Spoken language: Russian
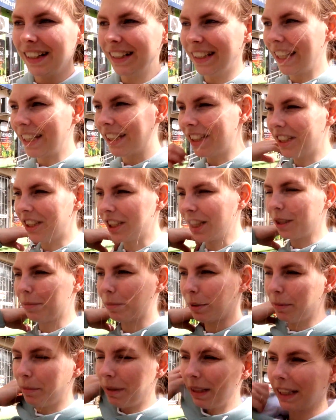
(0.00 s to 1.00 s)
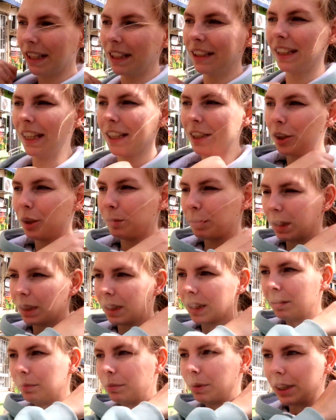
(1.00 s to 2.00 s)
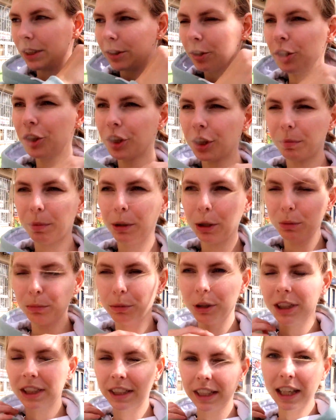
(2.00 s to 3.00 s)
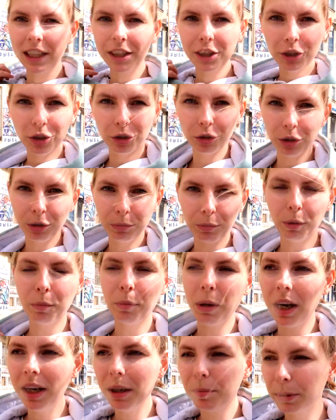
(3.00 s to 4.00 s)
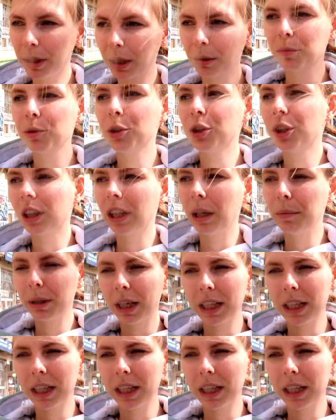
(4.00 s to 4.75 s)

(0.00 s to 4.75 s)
Я сейчас посмотрела на Степкин комбинезончик, и подумала, странно, что он ему мало, потому что там